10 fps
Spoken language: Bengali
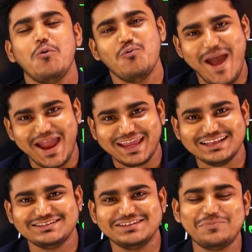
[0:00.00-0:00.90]

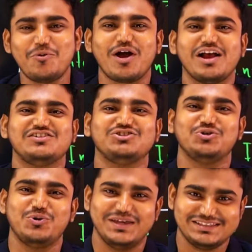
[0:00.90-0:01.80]
ভ্যাকেন্সি প্রকাশিত
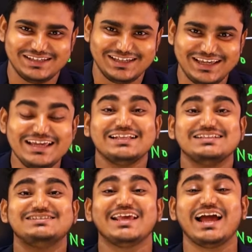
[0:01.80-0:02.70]
হয়েছে
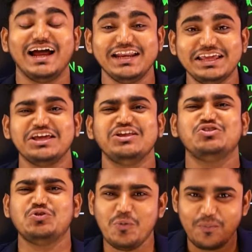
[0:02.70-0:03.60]
যেখানে
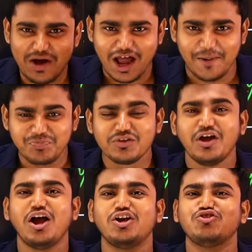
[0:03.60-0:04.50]
তোমরা
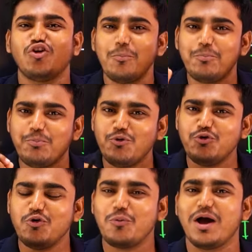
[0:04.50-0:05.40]

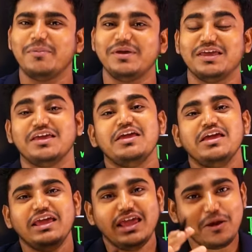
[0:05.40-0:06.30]
সম্পূর্ণভাবে
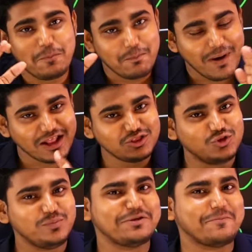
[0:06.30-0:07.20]
এ
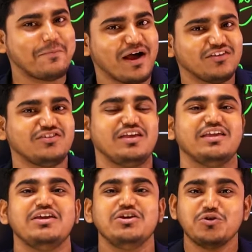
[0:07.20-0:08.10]
মাধ্যমিক পাশে
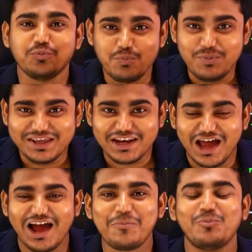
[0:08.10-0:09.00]
বিনা
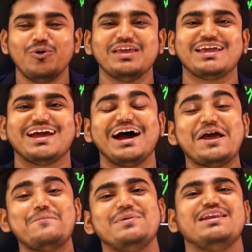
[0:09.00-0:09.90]
পরীক্ষায়
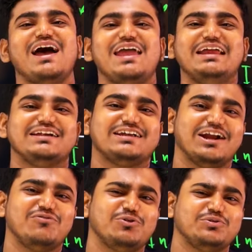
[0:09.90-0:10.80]
বিনা
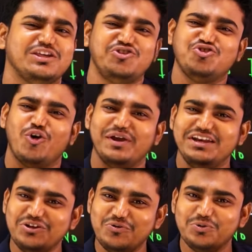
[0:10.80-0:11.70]
ইন্টারভিউতে
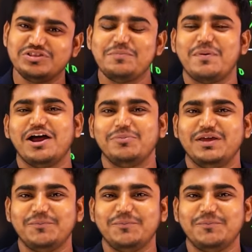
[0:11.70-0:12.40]
জয়নিং করতে পারবে